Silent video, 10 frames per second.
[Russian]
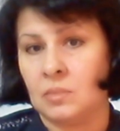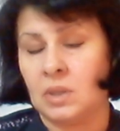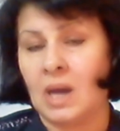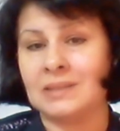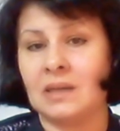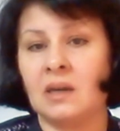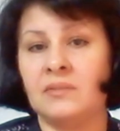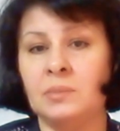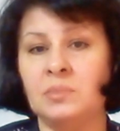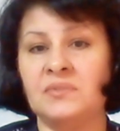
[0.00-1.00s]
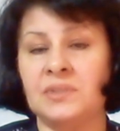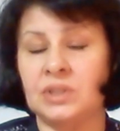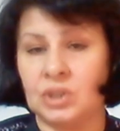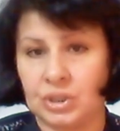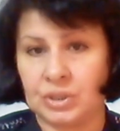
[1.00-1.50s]
как таковыми
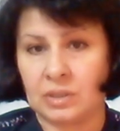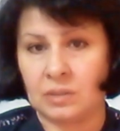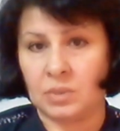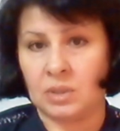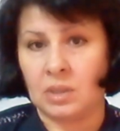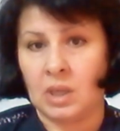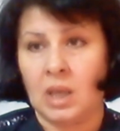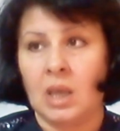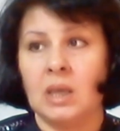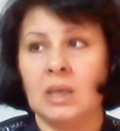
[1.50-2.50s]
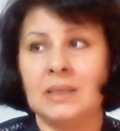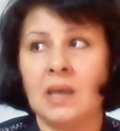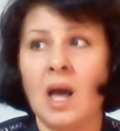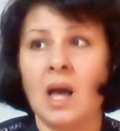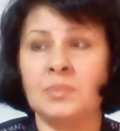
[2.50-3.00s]
физическими.
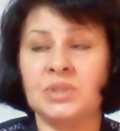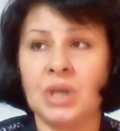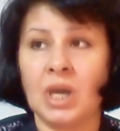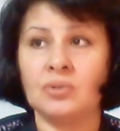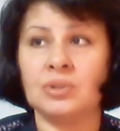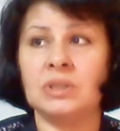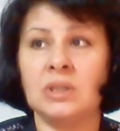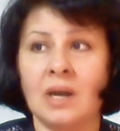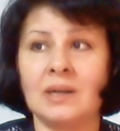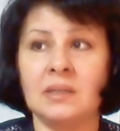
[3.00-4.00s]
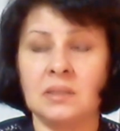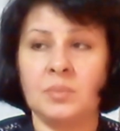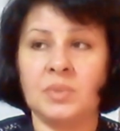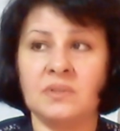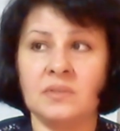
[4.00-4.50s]
Я общаюсь, Иракли это
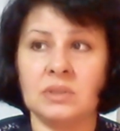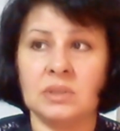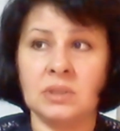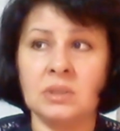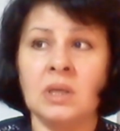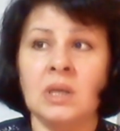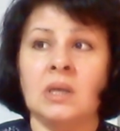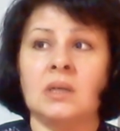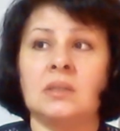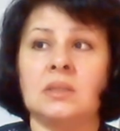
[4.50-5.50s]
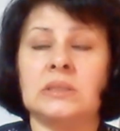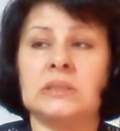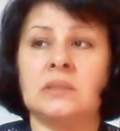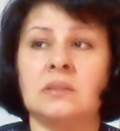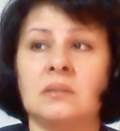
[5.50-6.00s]
подтвердил, э, с
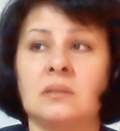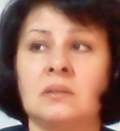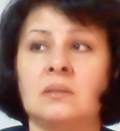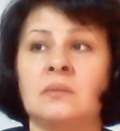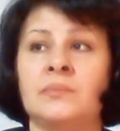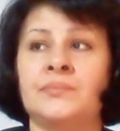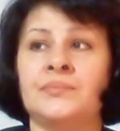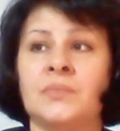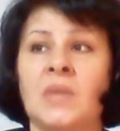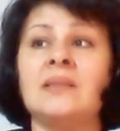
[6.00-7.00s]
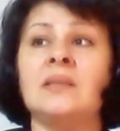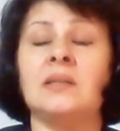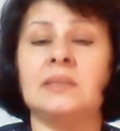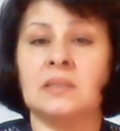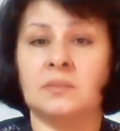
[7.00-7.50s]
э,
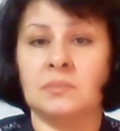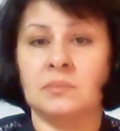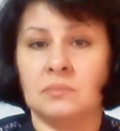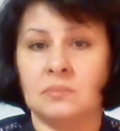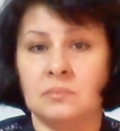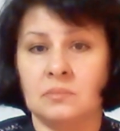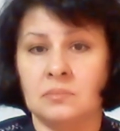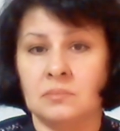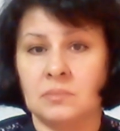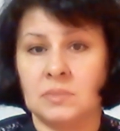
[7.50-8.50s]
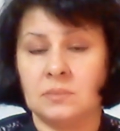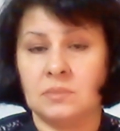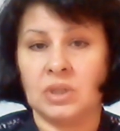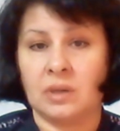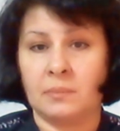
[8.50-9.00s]
ангельским
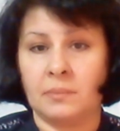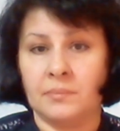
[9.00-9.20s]
миром.